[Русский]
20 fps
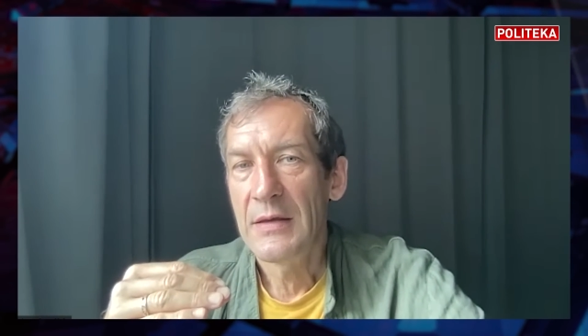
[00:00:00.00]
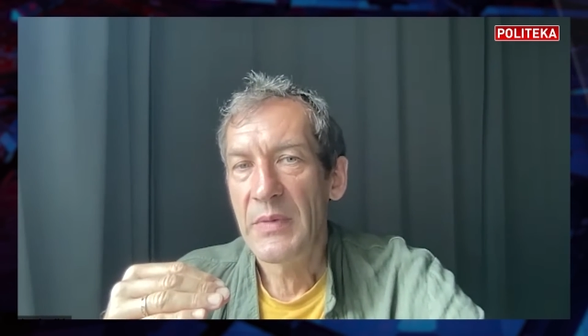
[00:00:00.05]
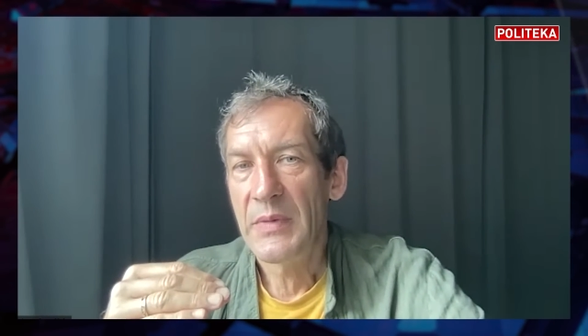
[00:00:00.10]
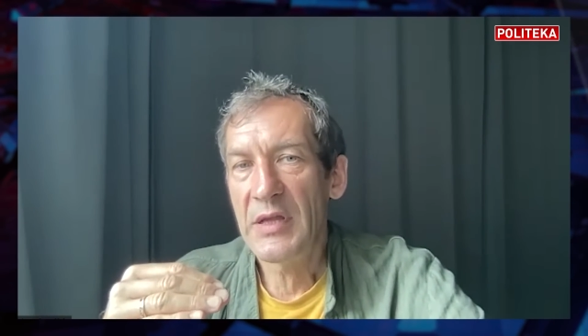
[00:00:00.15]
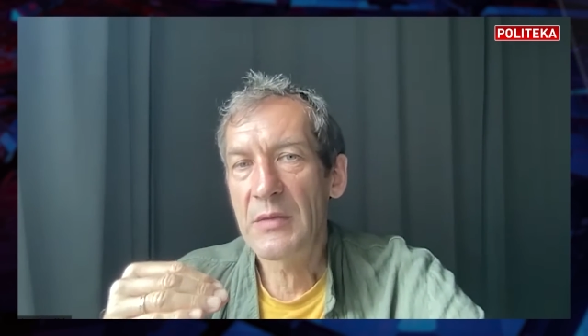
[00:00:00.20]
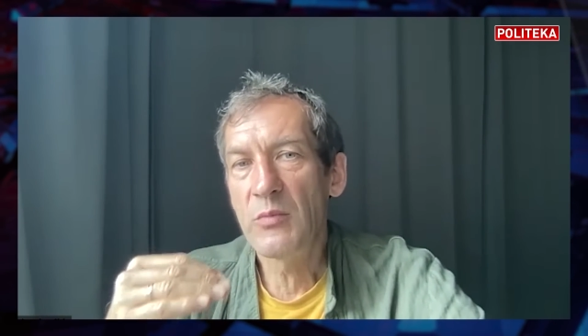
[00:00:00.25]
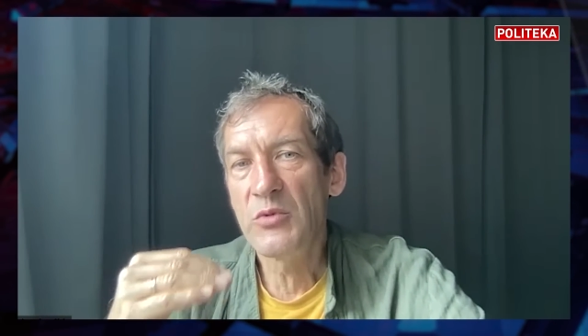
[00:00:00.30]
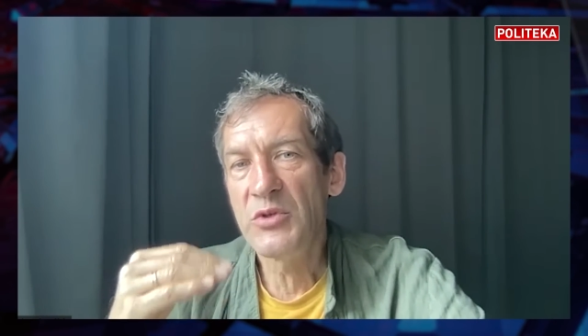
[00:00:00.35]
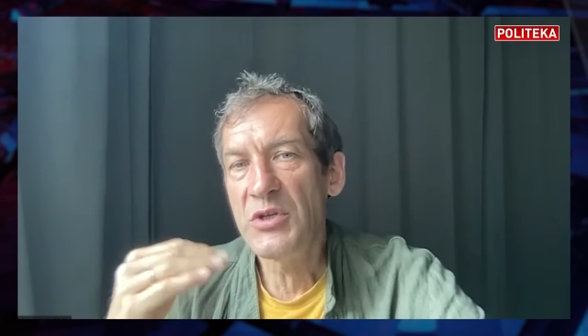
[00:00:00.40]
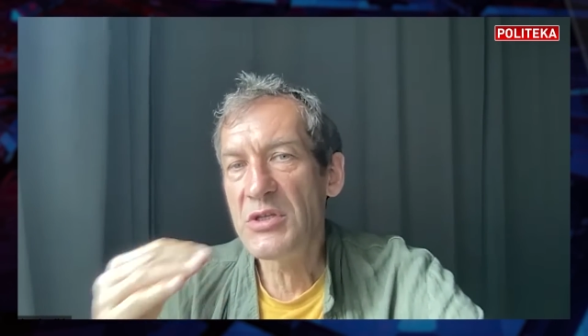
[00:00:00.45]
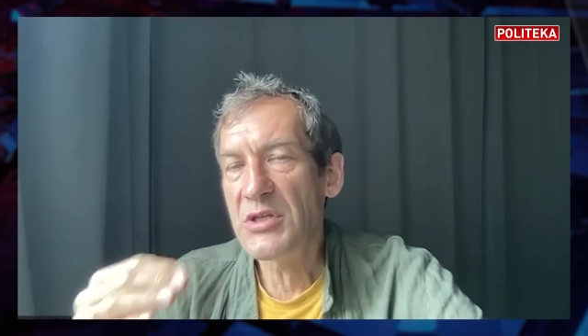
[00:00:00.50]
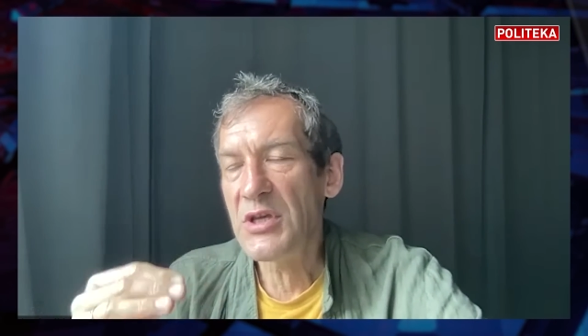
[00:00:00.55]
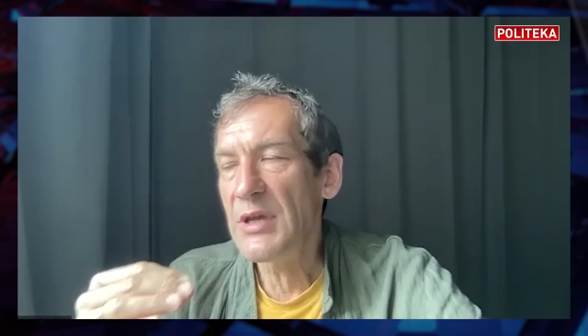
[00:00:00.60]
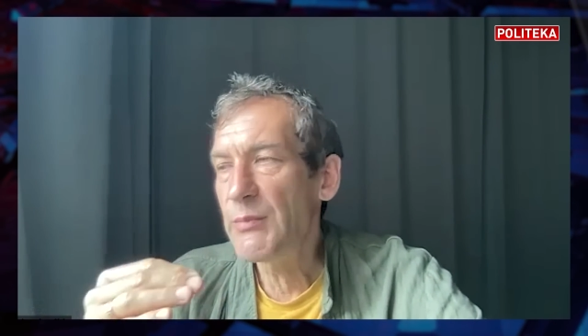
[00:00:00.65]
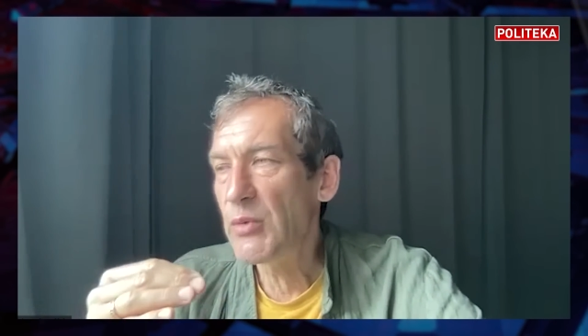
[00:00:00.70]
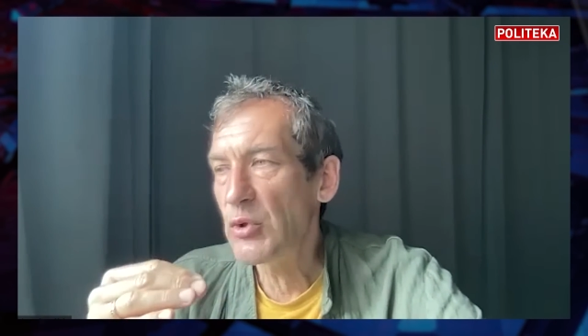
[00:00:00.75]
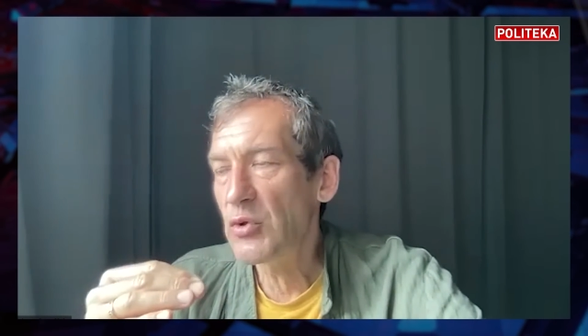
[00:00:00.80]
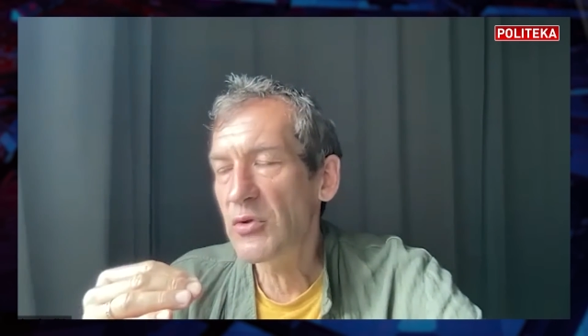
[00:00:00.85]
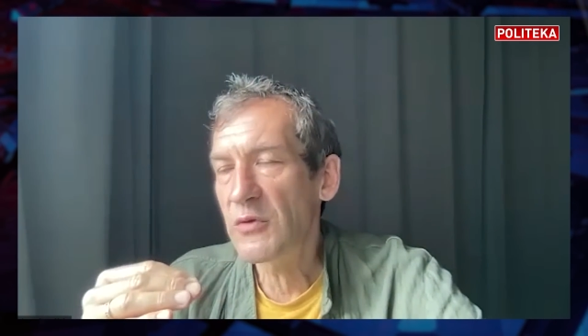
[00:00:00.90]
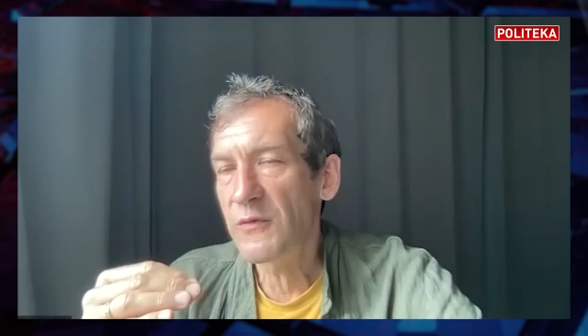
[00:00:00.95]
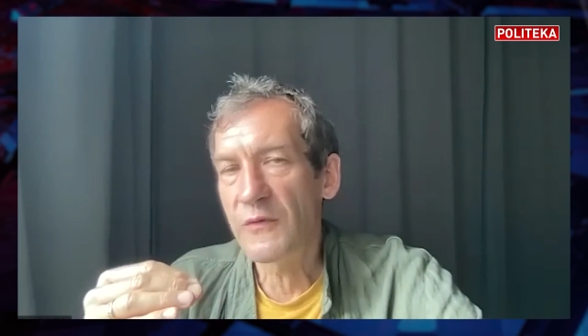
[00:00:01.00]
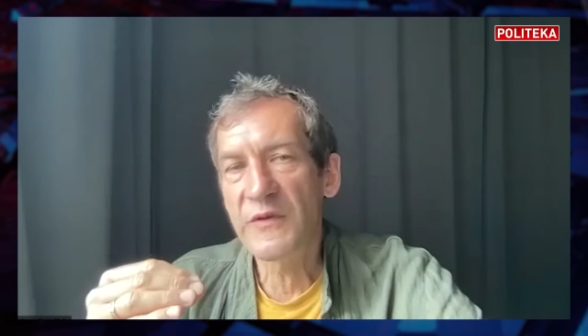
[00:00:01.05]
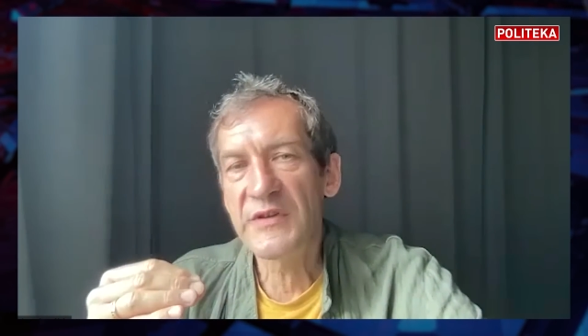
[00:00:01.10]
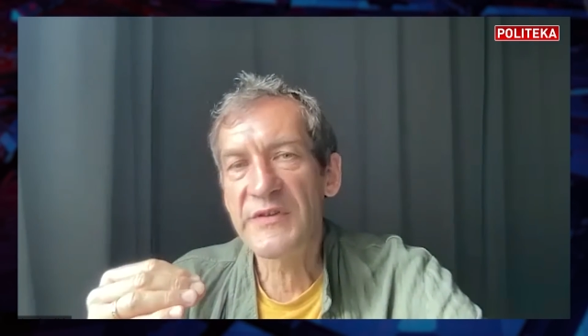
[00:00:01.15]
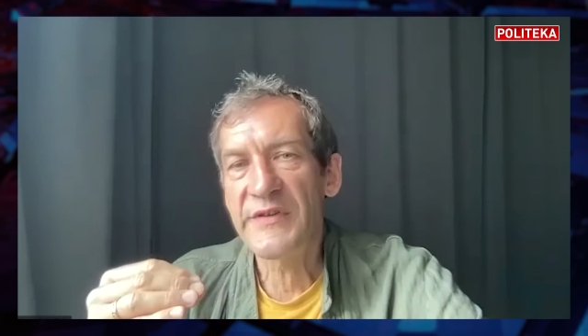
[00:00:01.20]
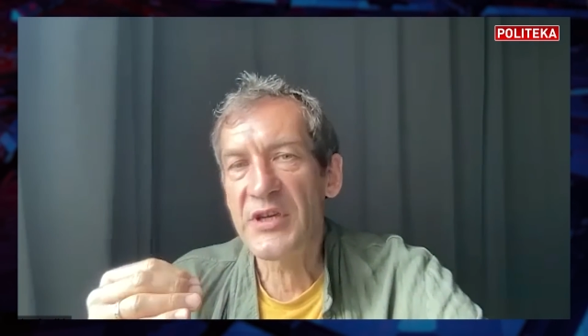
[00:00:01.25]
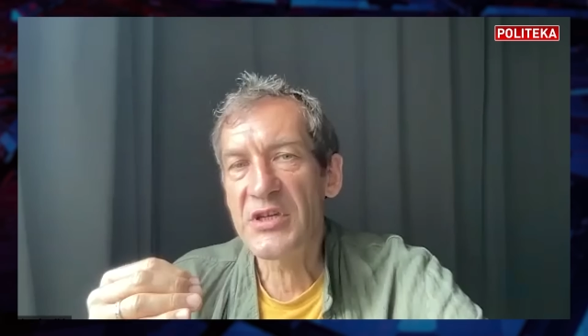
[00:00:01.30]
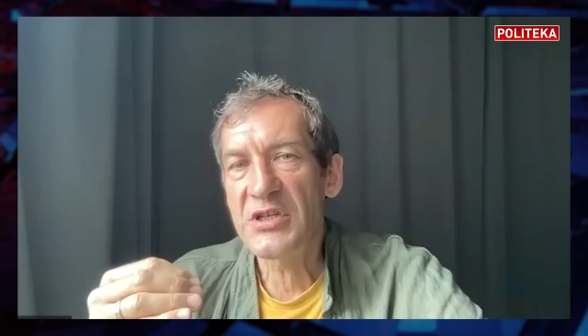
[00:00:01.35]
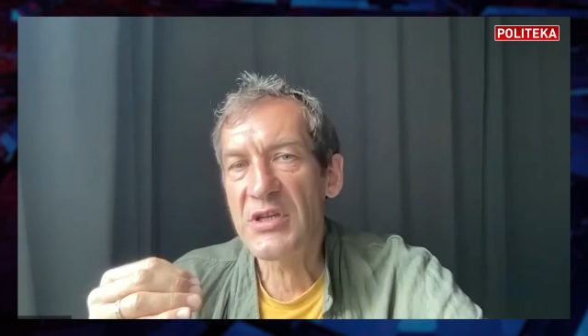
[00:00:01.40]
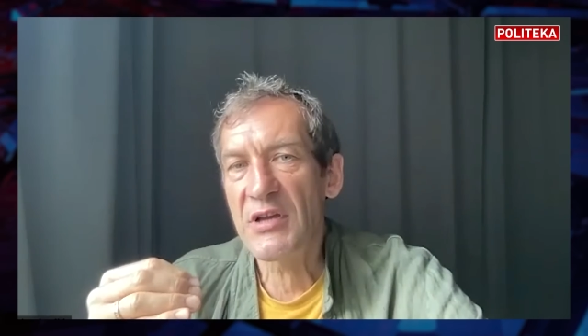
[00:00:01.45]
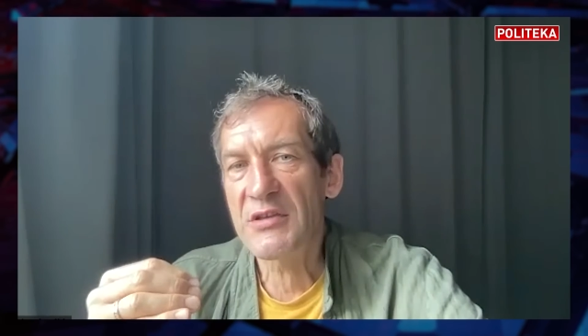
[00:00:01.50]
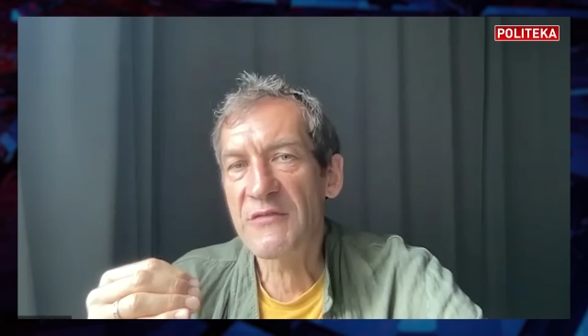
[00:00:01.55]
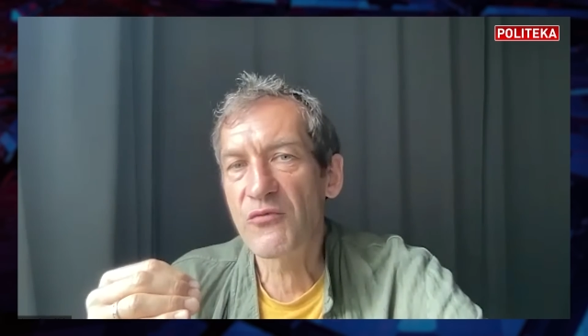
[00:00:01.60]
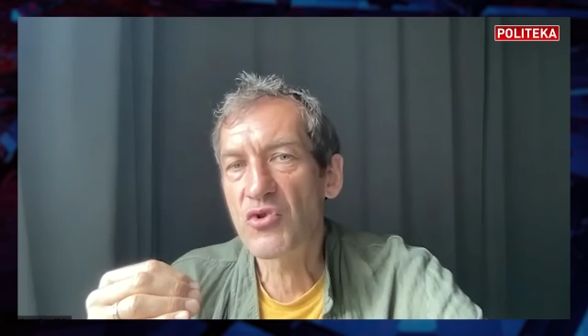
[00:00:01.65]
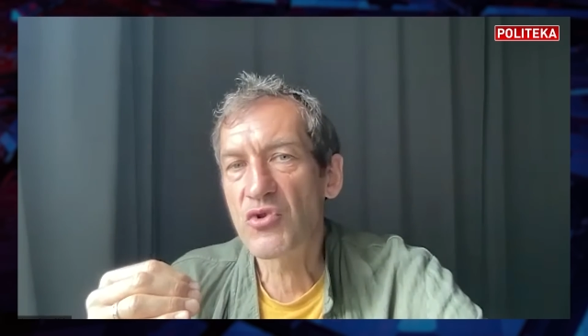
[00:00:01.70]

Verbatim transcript: Поэтому детей будут возвращать